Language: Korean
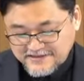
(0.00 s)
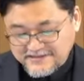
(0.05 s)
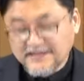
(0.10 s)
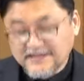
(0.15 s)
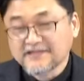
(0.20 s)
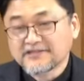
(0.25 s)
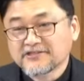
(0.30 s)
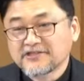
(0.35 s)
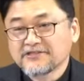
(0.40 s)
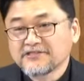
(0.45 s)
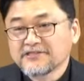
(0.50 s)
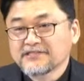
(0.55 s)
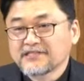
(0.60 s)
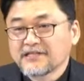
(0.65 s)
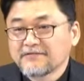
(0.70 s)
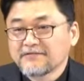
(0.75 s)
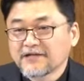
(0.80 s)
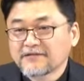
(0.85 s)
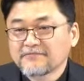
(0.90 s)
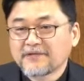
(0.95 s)
약
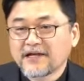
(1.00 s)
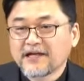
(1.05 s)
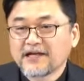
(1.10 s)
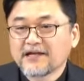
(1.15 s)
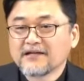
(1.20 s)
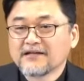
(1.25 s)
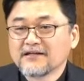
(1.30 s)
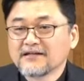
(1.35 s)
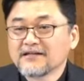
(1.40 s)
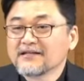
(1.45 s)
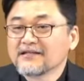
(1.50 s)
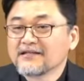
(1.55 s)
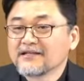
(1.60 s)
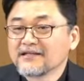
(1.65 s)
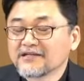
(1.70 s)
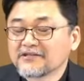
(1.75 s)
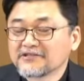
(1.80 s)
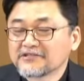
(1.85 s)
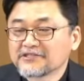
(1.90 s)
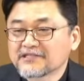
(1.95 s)

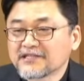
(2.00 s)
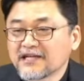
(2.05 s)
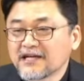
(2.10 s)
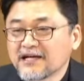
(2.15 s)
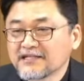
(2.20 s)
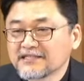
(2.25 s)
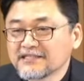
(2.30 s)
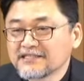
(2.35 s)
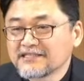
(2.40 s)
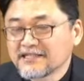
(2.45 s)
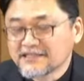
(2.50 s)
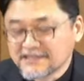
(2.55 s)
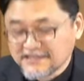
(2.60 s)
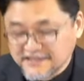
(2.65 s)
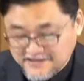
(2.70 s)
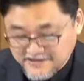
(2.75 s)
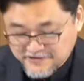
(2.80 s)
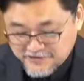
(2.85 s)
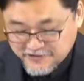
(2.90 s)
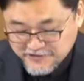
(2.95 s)
1,400마일일 것이다.
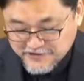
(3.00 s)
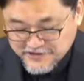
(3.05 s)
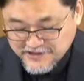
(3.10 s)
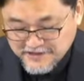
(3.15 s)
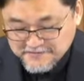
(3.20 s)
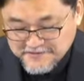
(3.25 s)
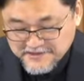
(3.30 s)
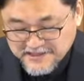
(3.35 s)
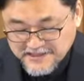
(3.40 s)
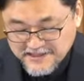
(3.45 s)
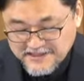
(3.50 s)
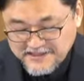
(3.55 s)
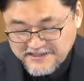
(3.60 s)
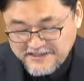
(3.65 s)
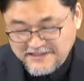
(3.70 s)
신학자들이 추측합니다.